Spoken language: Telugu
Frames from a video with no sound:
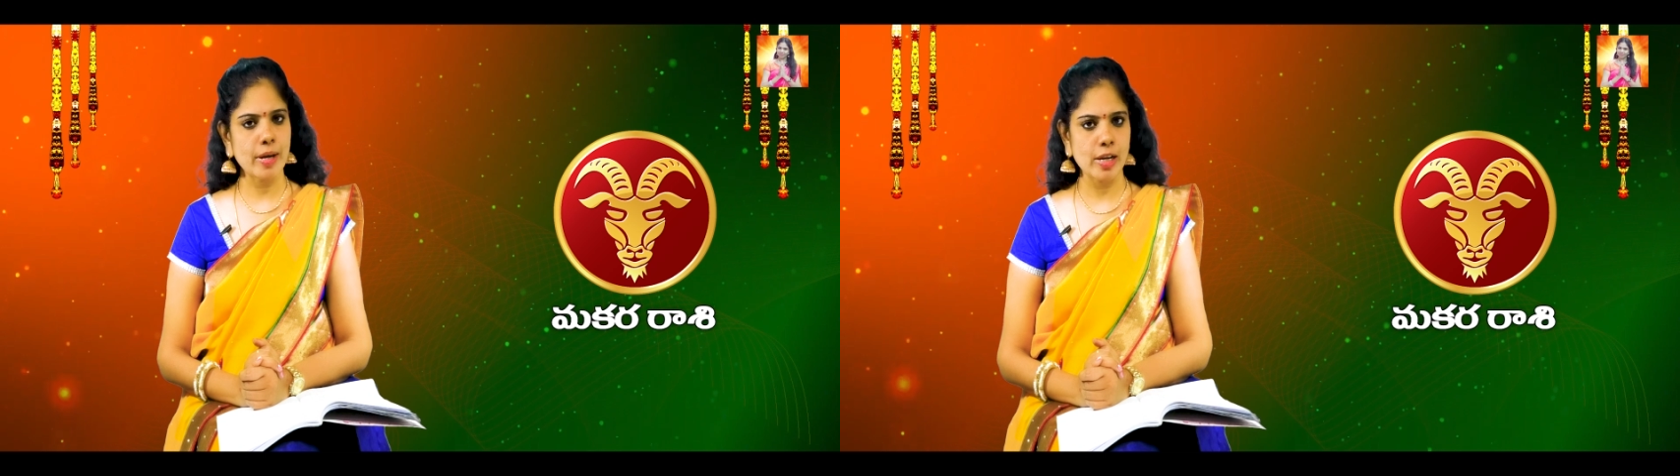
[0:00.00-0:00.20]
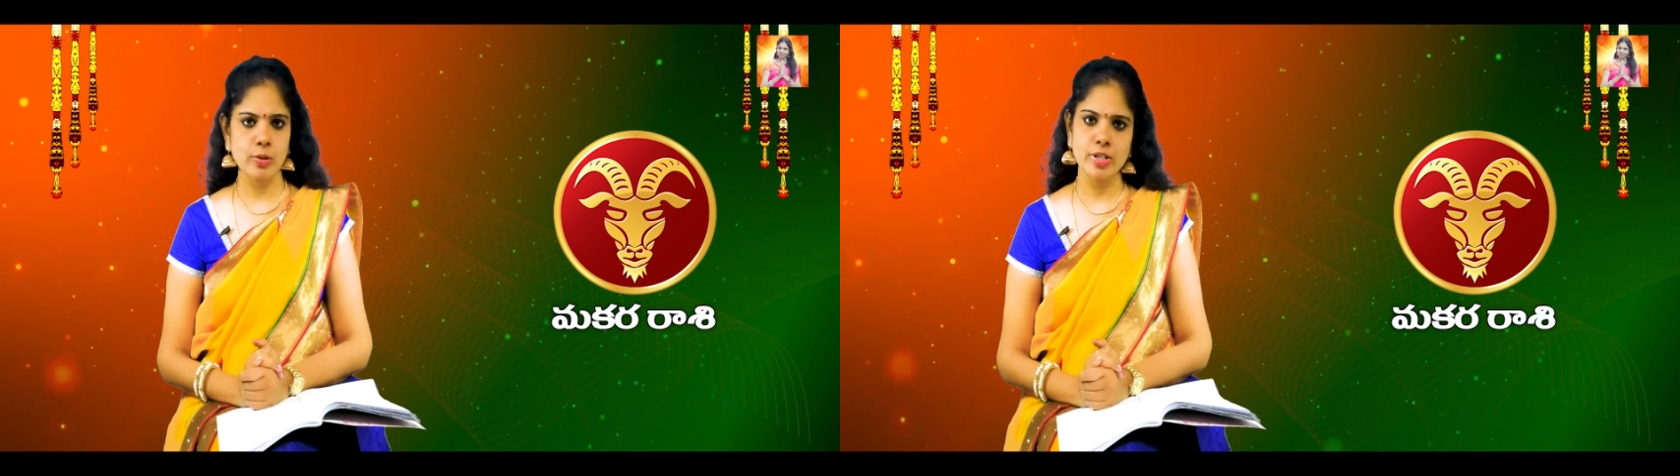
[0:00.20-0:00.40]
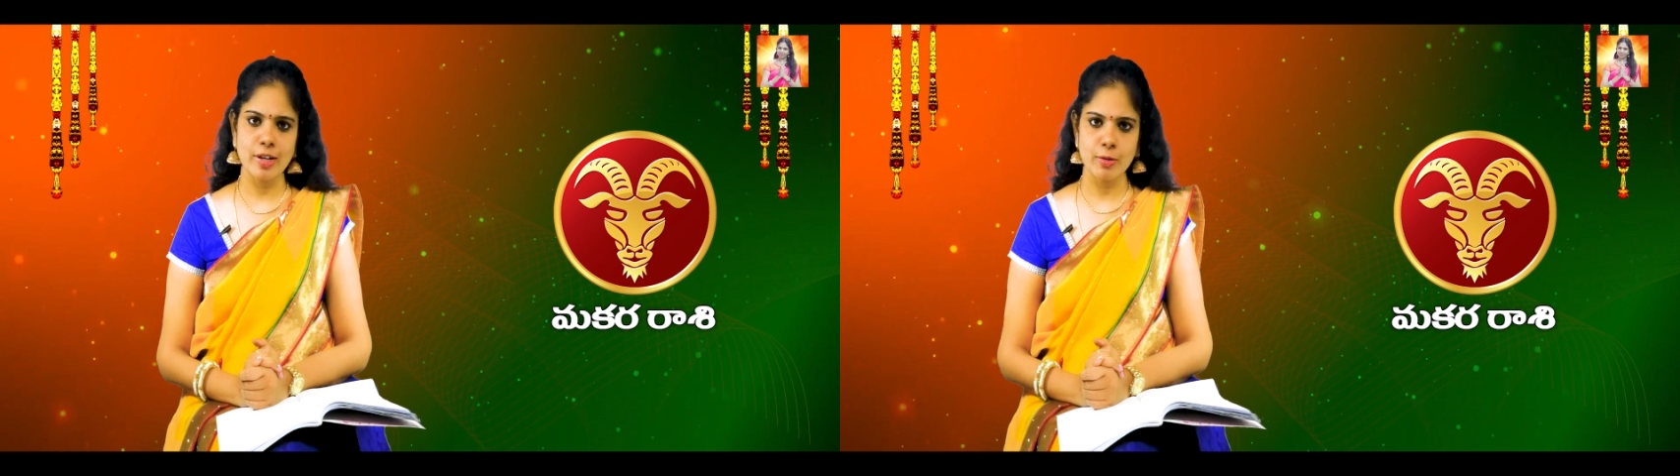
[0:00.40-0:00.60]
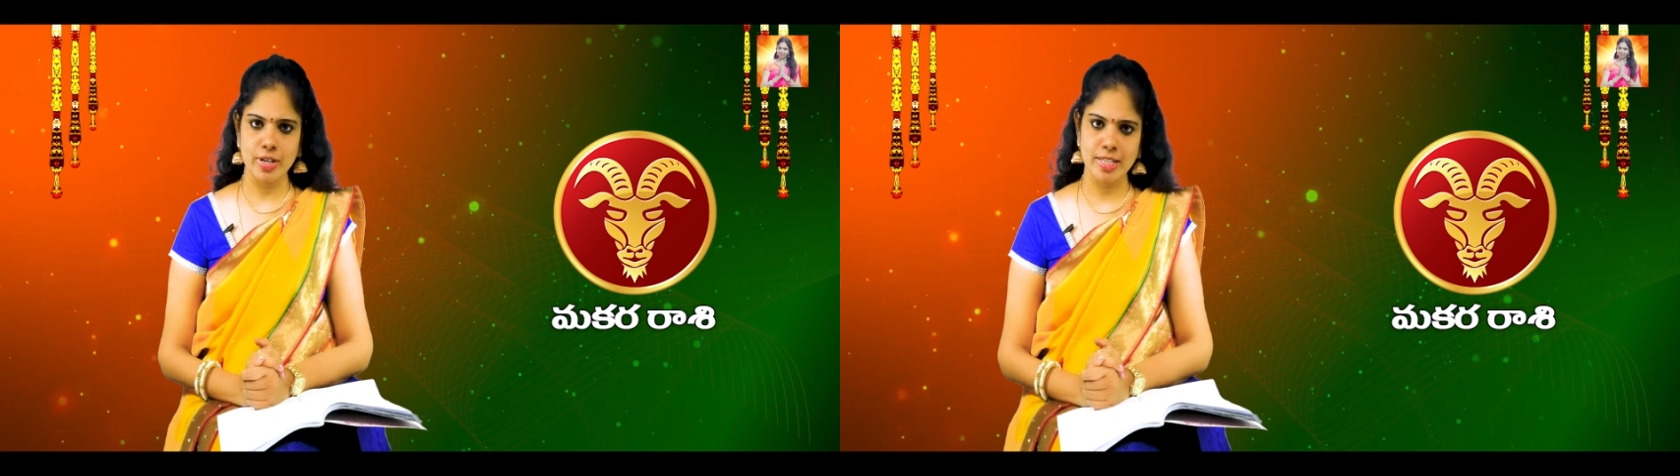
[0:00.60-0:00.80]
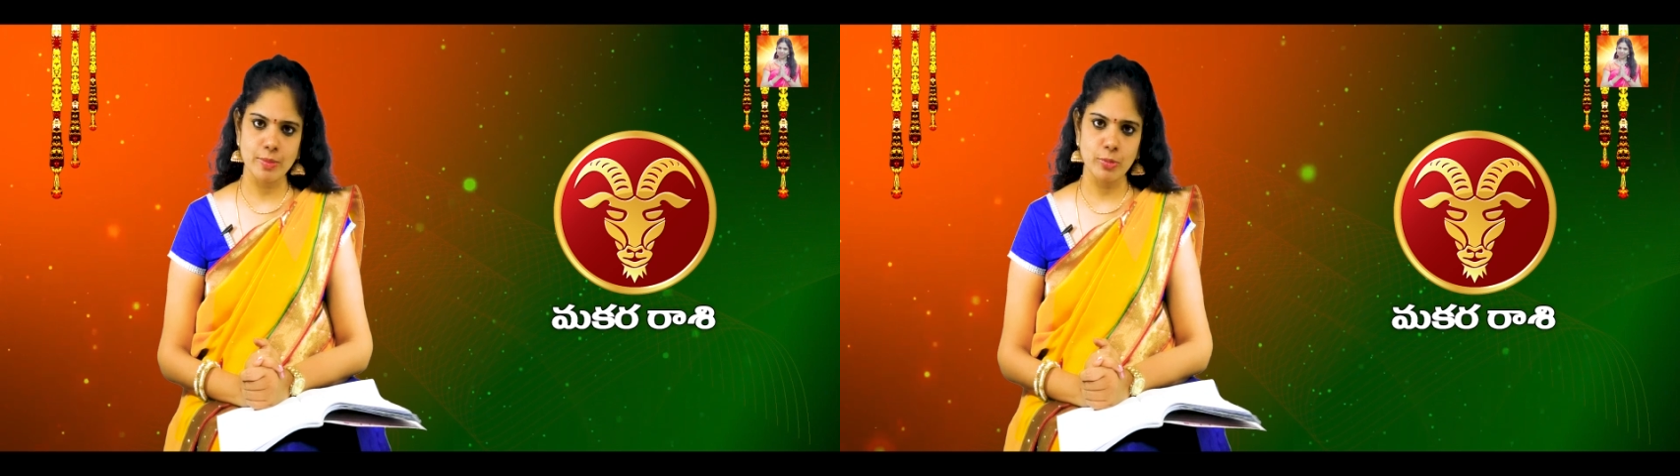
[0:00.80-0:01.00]
పాల్గొనే
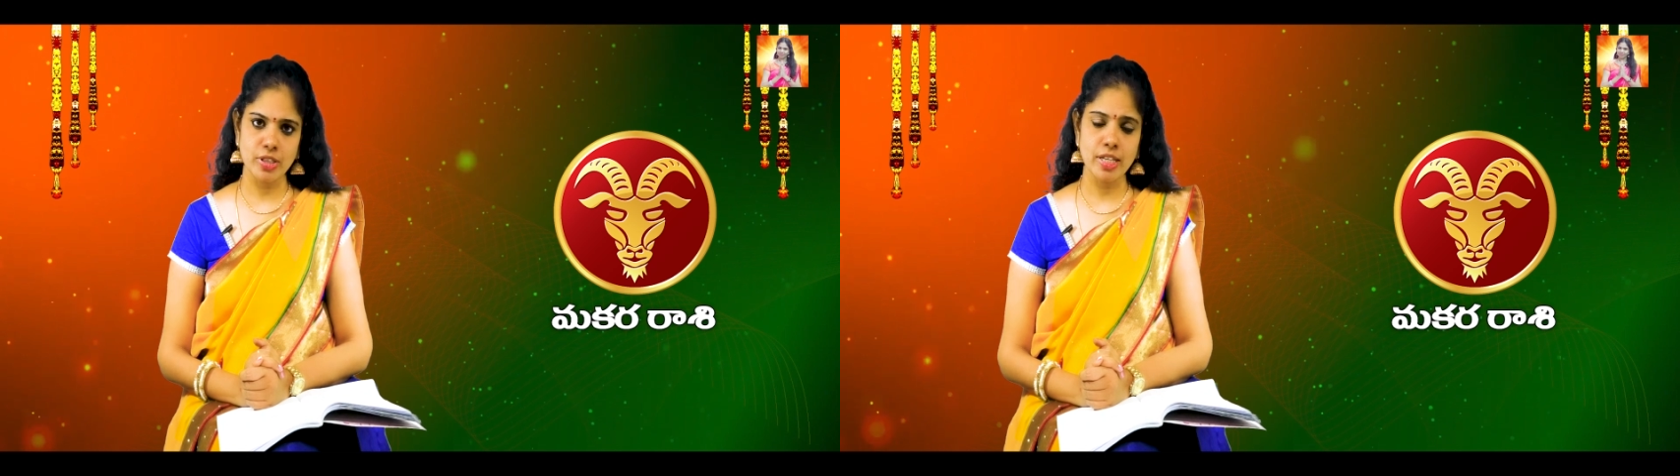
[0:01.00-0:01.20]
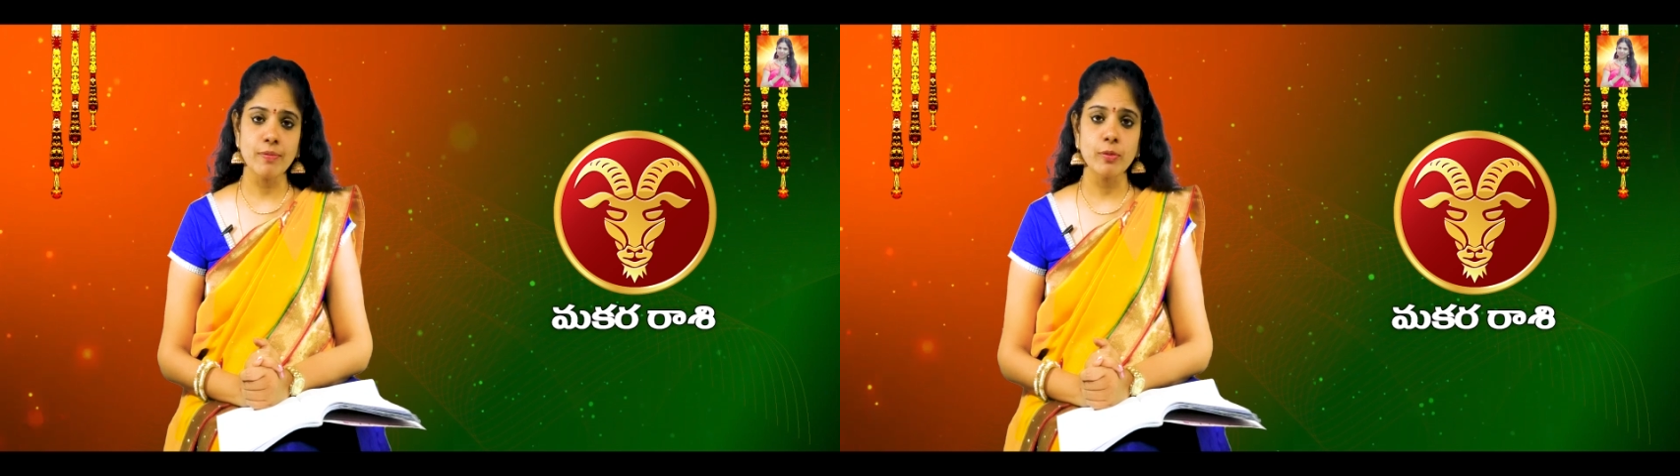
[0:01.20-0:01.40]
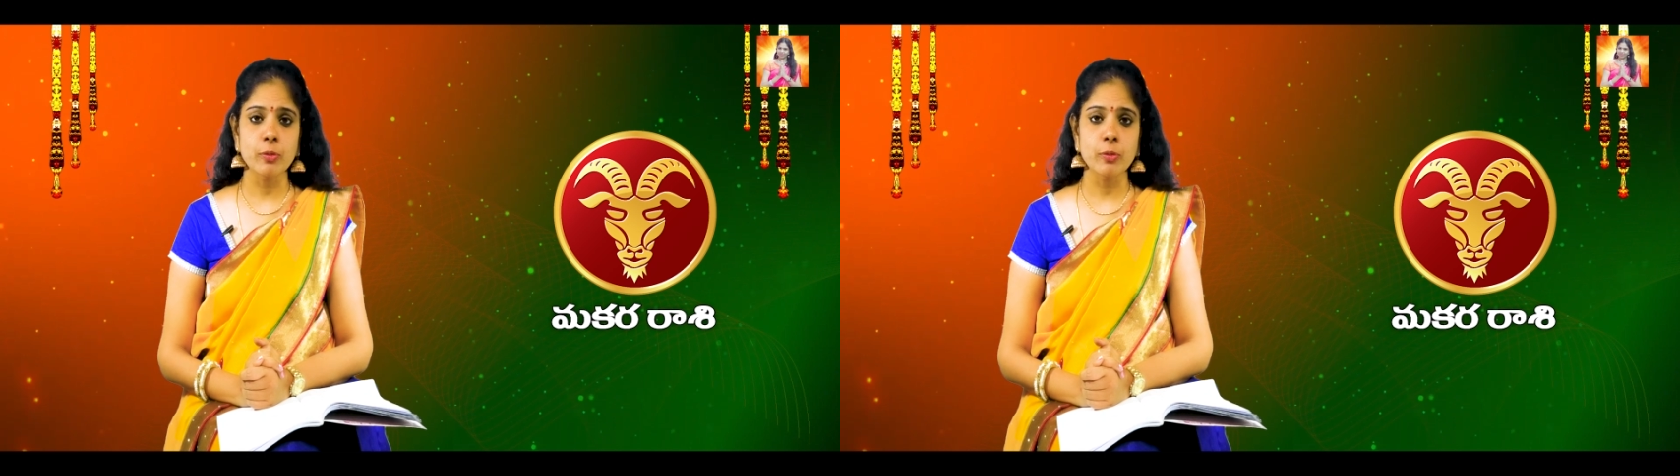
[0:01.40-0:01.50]
అవకాశం ఉంది